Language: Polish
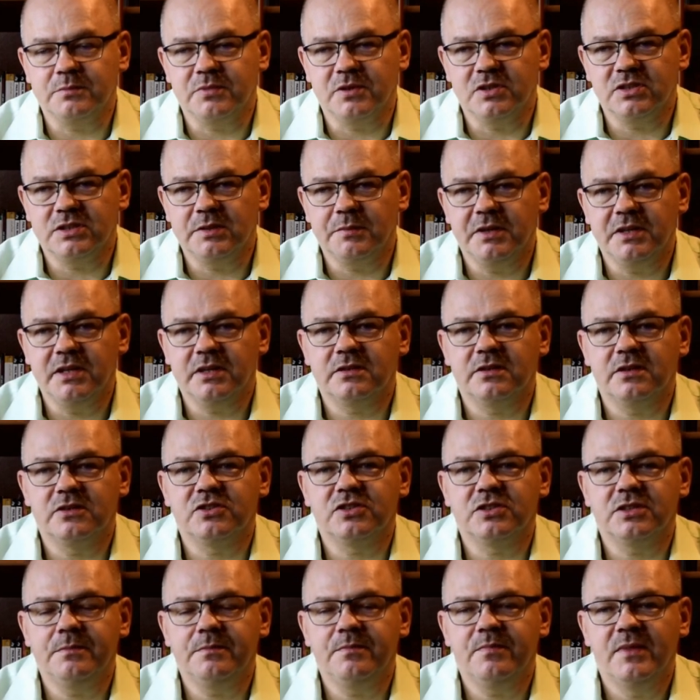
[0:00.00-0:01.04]
napięciem
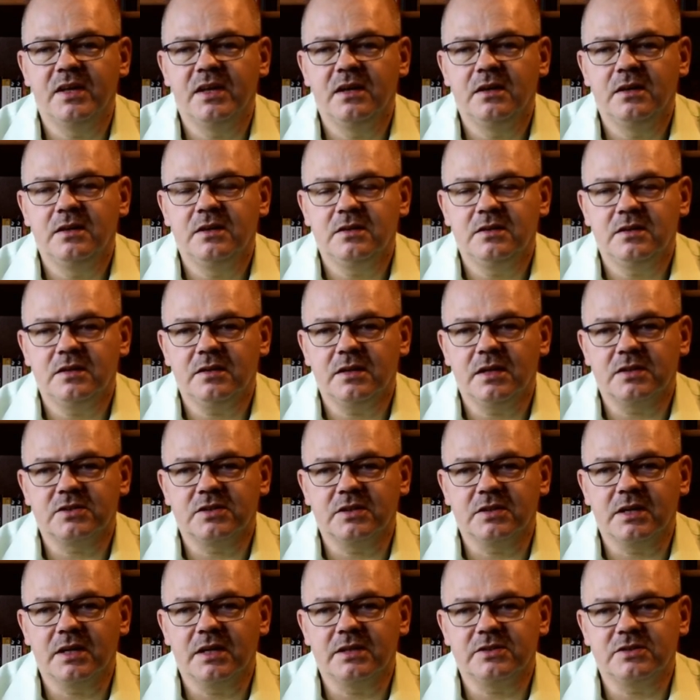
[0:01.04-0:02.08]
elektrycznym,
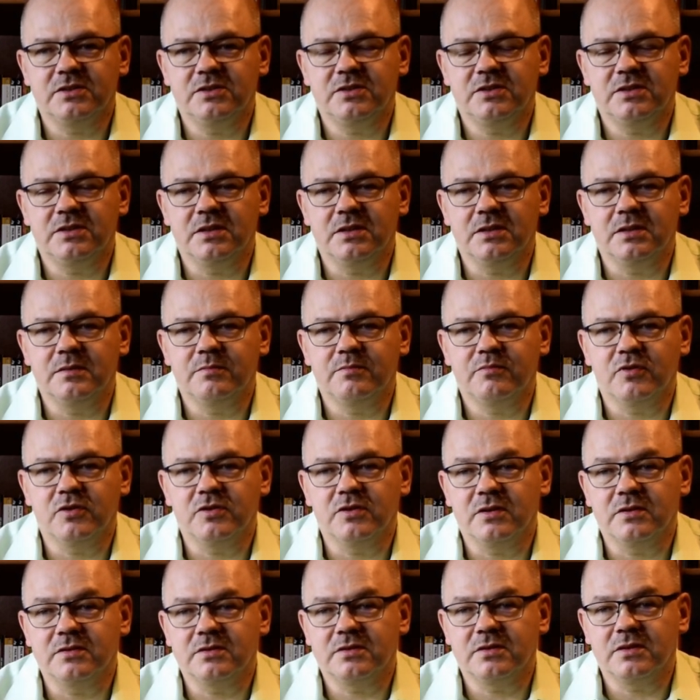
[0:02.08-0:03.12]
inaczej gasi się
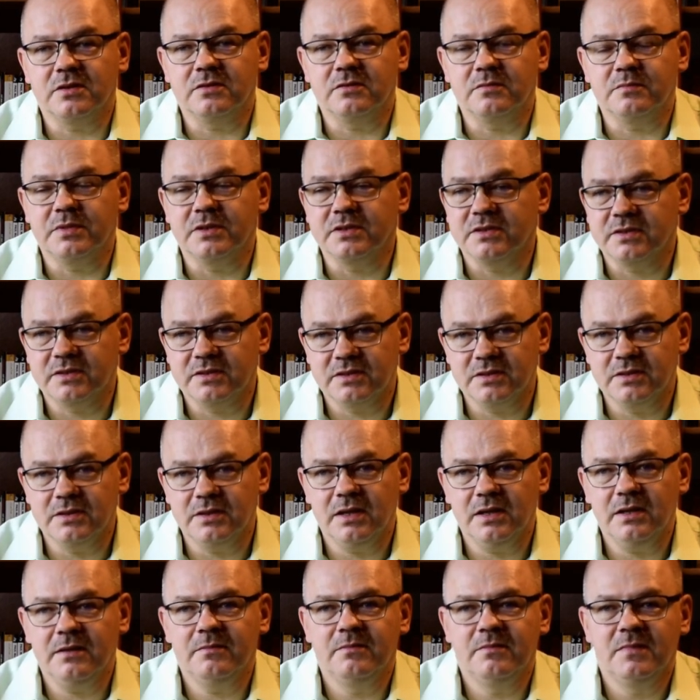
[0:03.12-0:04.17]
płonącą
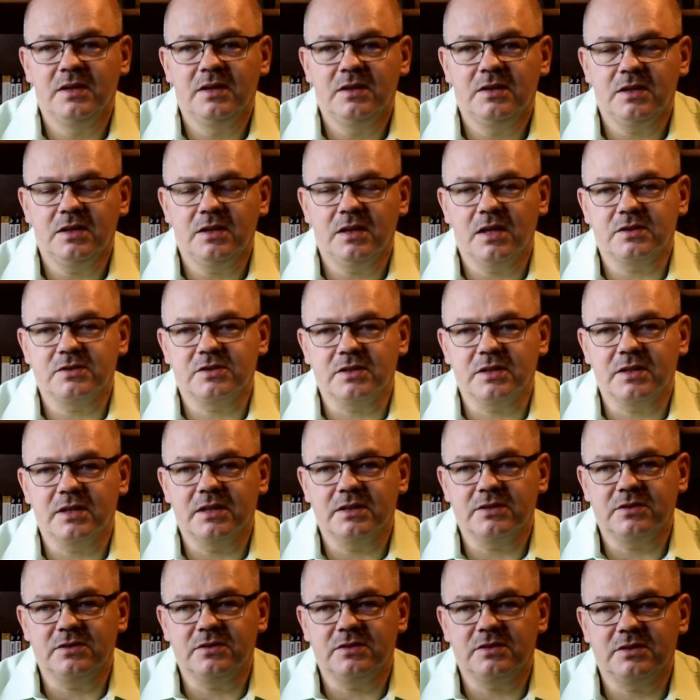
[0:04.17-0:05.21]
benzynę, inaczej
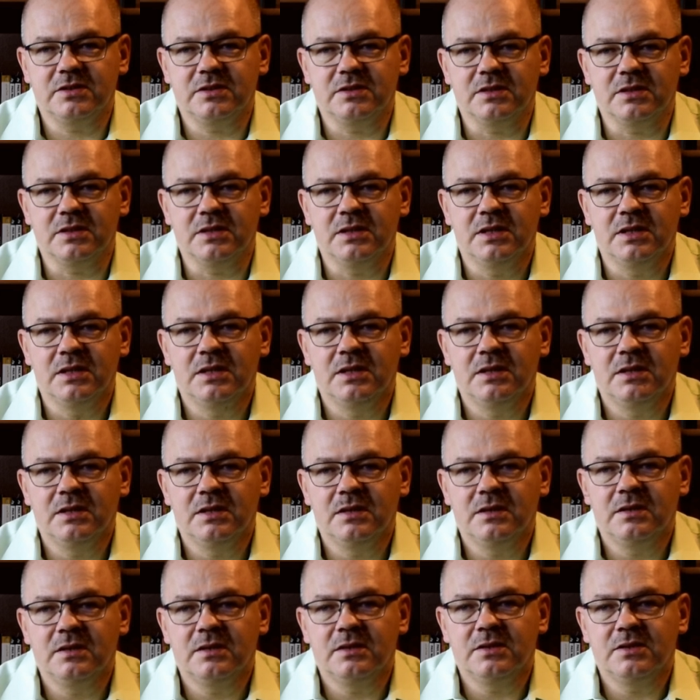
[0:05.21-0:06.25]
gasi się
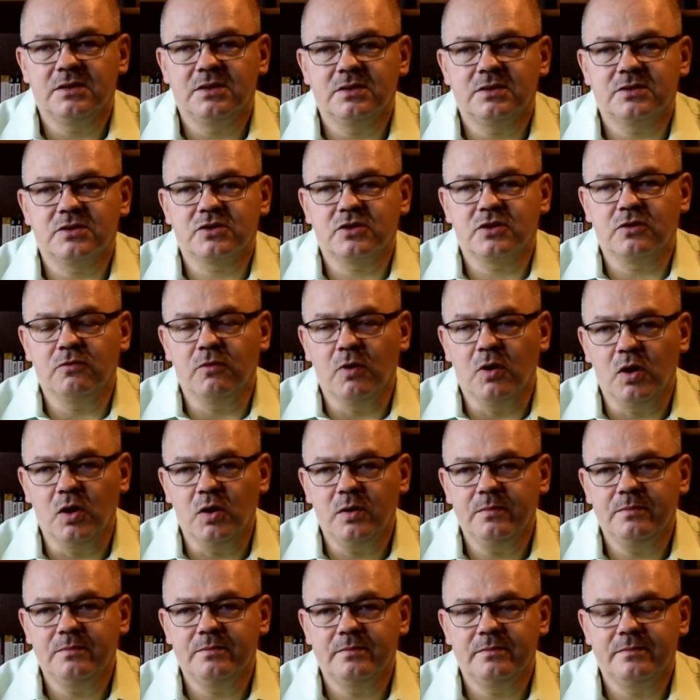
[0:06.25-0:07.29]

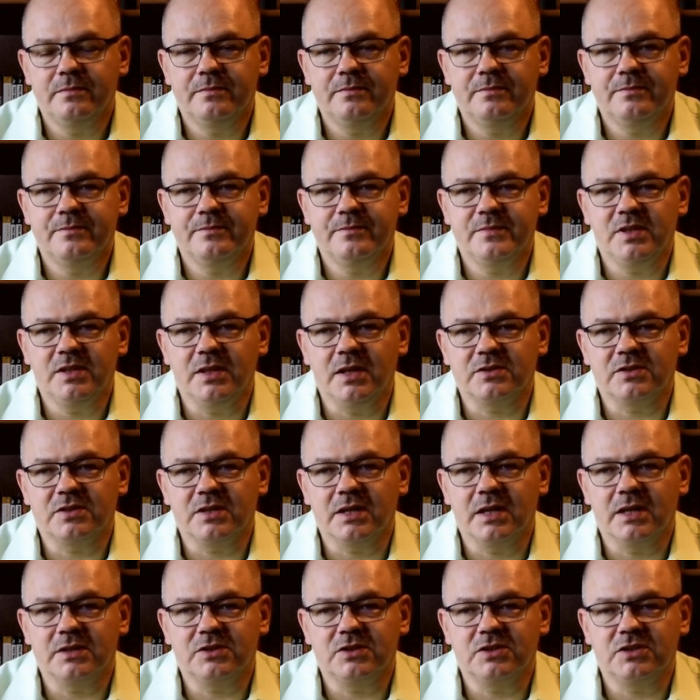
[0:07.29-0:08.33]
szkło,
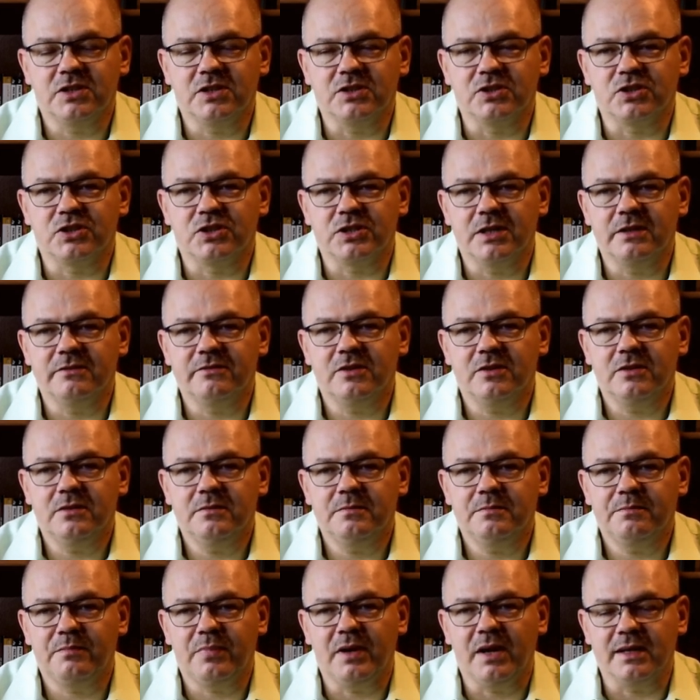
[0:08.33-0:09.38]
inaczej gasi się
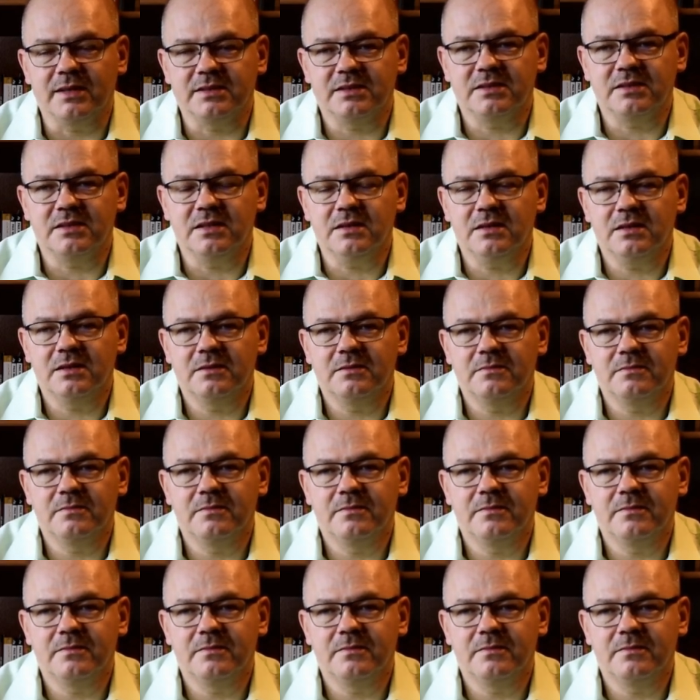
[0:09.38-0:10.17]
drzewo, plastik.